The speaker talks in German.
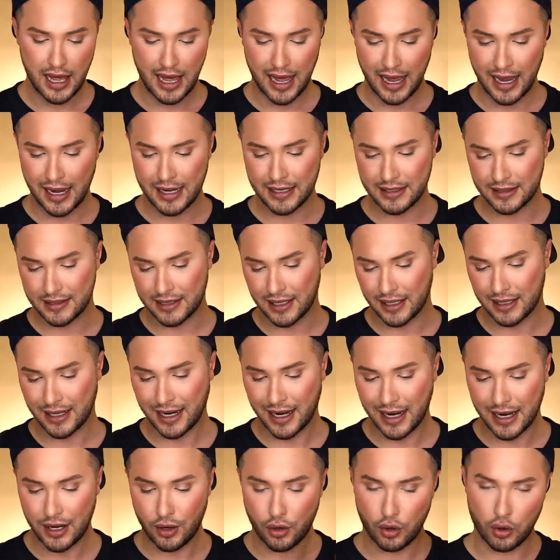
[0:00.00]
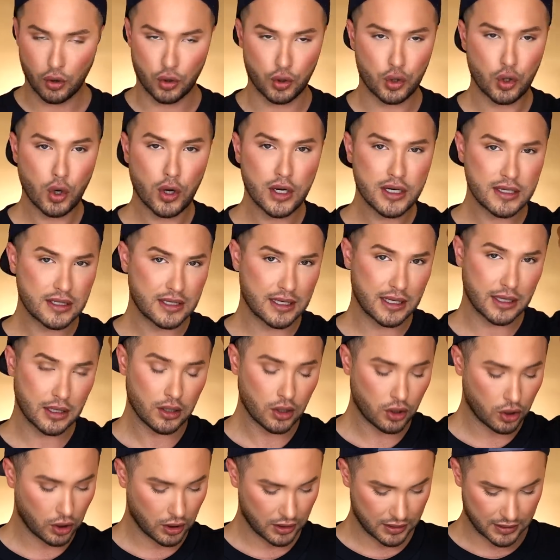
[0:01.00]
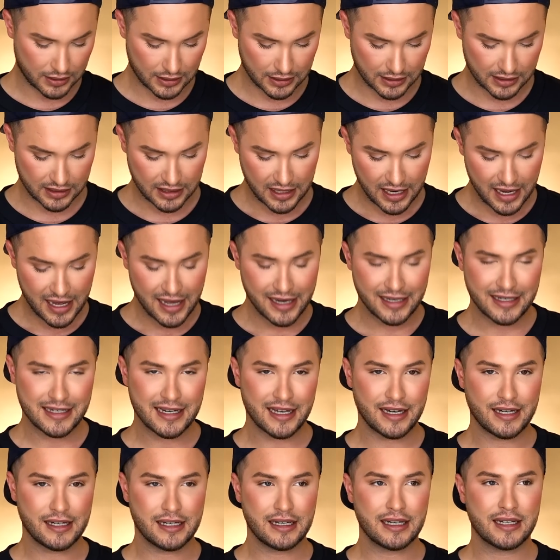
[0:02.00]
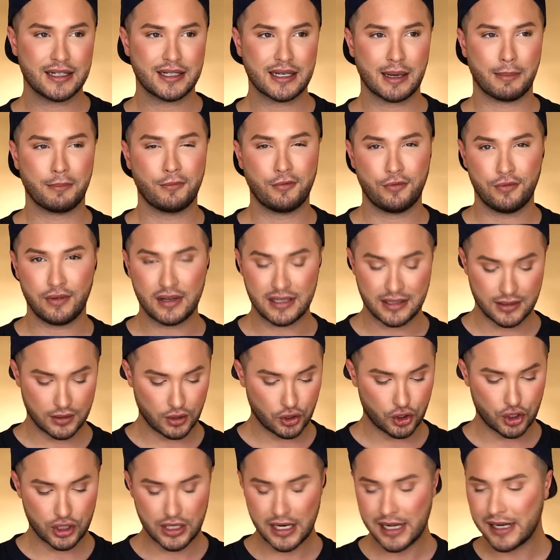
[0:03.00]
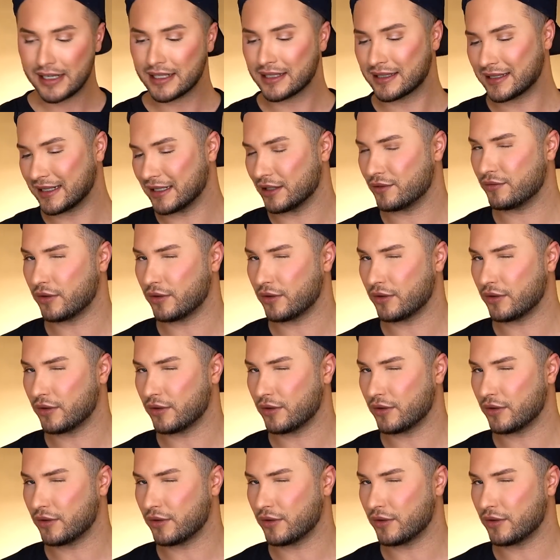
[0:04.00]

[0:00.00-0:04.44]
Eins hat 1,19 Euro gekostet, denn ich habe festgestellt, das ist ganz